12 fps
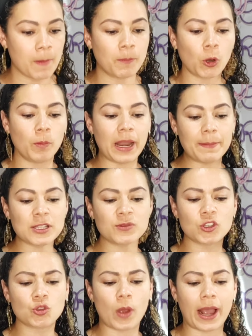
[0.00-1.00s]
problemas
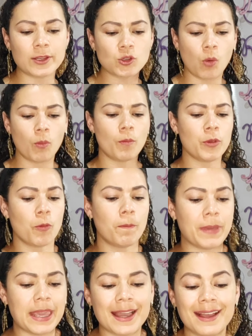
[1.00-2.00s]
visuais como
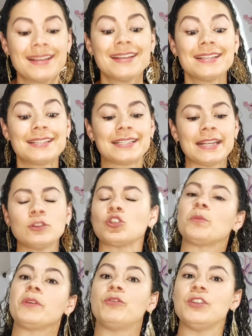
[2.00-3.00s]
miopia,
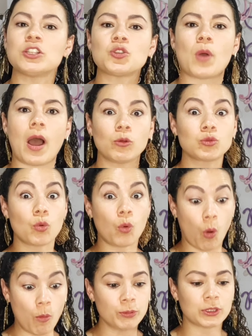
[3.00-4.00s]
síndrome visual do
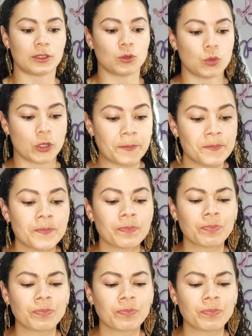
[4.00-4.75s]
computador,